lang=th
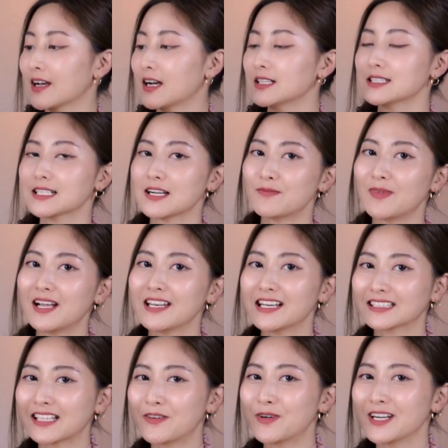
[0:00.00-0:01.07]
ก็จะกลับมาเรี
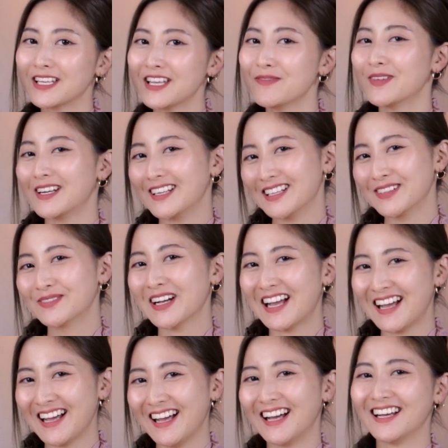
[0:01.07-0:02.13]
ยงตามวันที่เหมือนเดิม
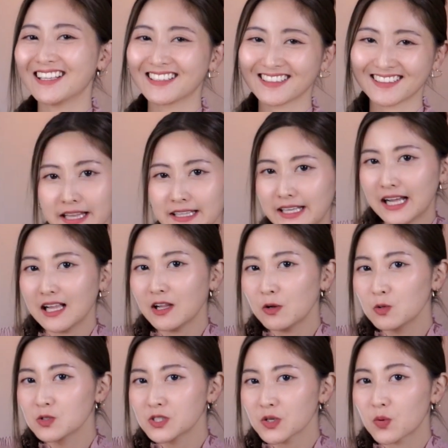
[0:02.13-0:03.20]
ค่ะ แต่ถ้าเรา
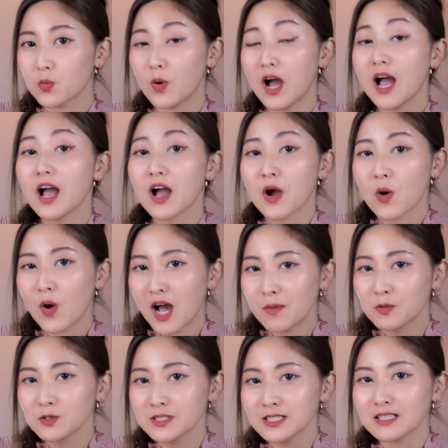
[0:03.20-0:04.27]
รู้สึกว่าความ
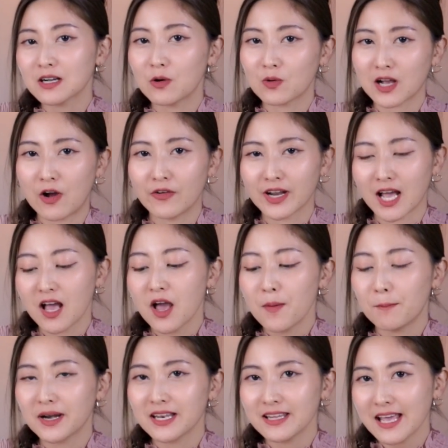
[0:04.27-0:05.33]
รู้สึกเก่าๆ เนี่ย
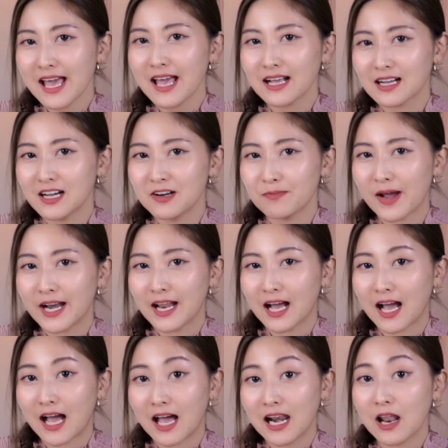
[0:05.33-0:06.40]
มันแย่เกินไป
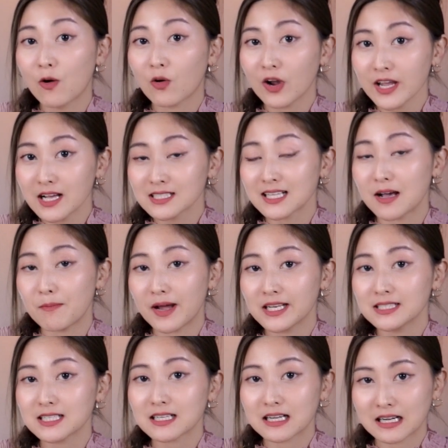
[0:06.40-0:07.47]
นะคะ เราก็ยังสามารถ
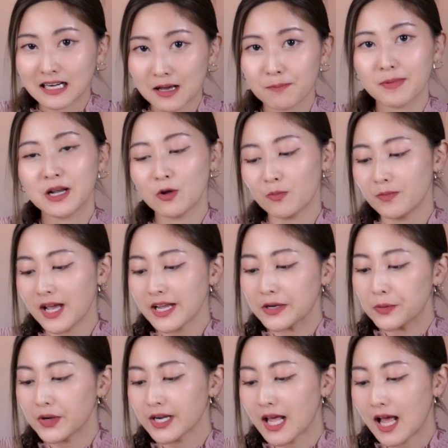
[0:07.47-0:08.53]
ที่จะกลับไปลบได้อี
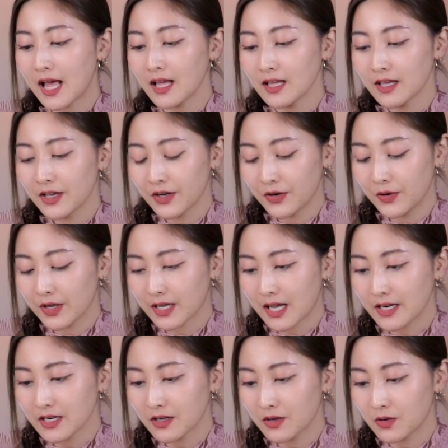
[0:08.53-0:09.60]
กด้วยนะ โดย
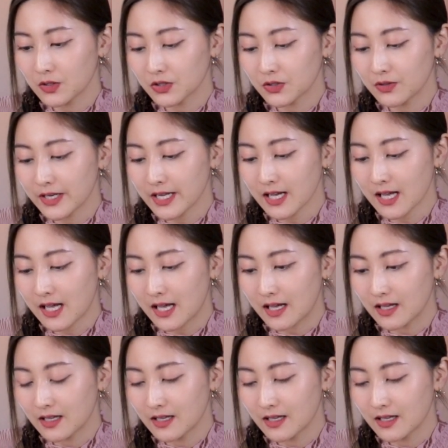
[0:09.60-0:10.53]
การกดตรงนี้ค่ะ